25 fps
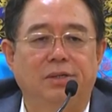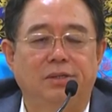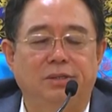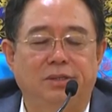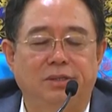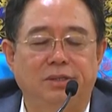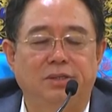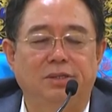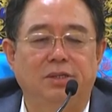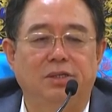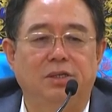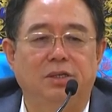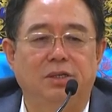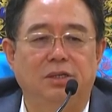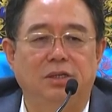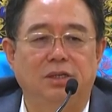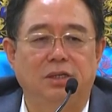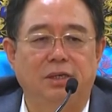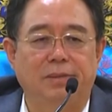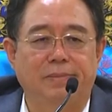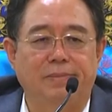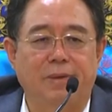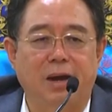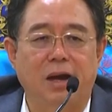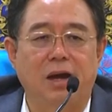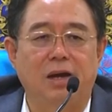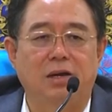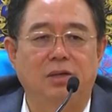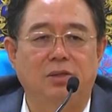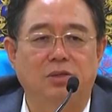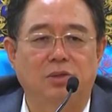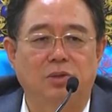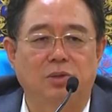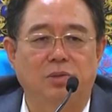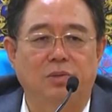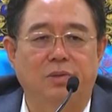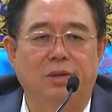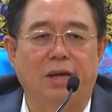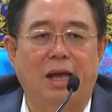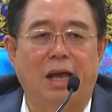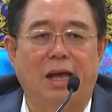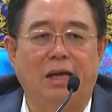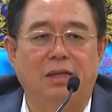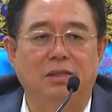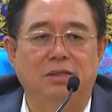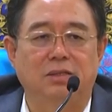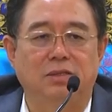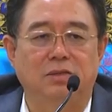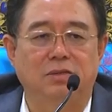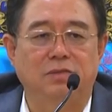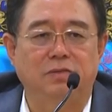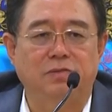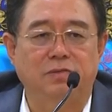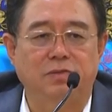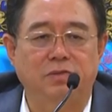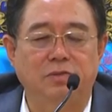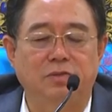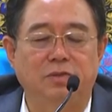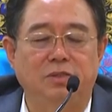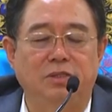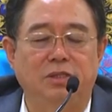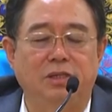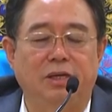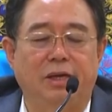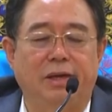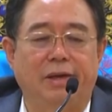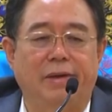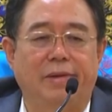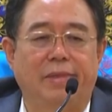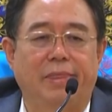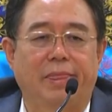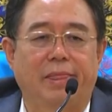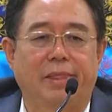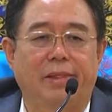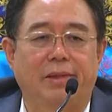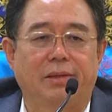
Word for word: 实际一半都来自父系，